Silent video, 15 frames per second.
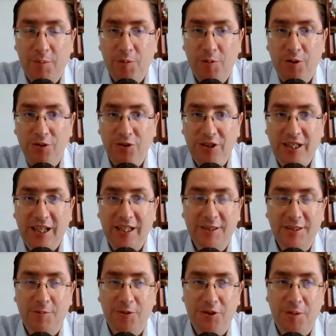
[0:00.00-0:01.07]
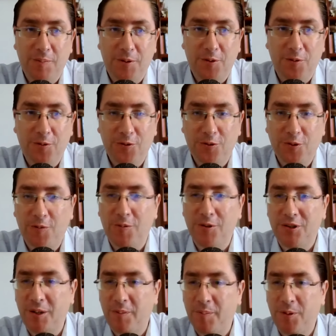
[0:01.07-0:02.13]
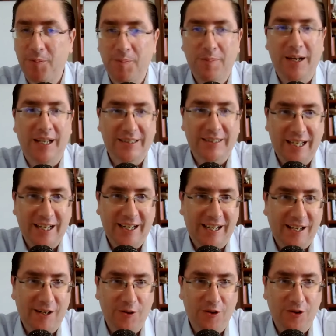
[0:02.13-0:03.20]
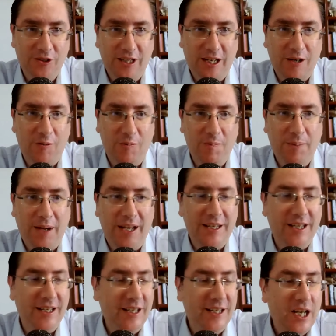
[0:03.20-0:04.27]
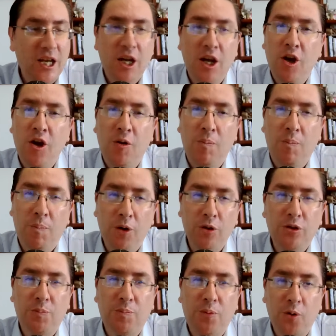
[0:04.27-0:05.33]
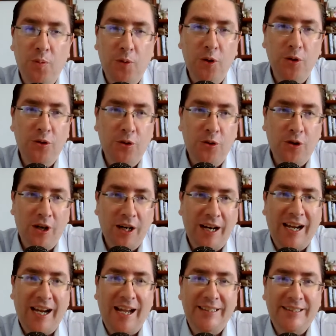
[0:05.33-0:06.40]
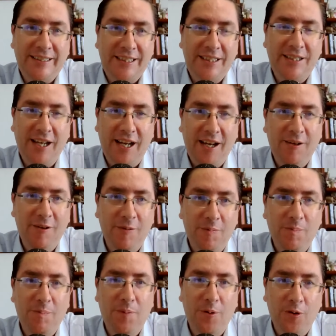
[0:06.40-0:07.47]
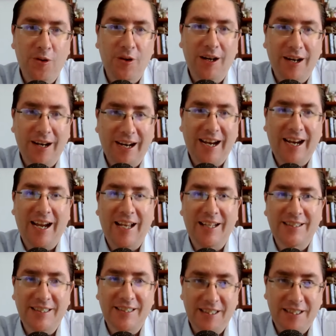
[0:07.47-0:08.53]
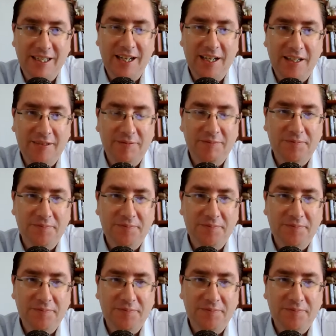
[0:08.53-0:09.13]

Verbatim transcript: Muy buenos días, como siempre un gusto, como siempre un placer que nos acompañen. Voto por voto, casilla por casilla.